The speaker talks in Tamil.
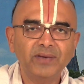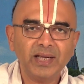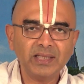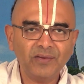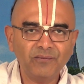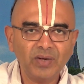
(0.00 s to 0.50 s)

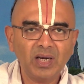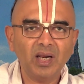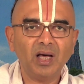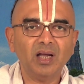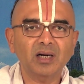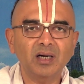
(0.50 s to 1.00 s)
வேதம்
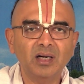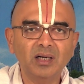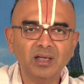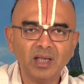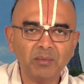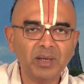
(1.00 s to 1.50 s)

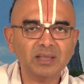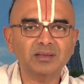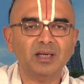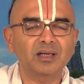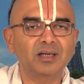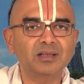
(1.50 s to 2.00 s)
வல்லார்கள்ங்கிற
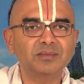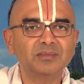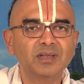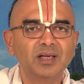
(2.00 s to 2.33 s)
பக்தர்கள்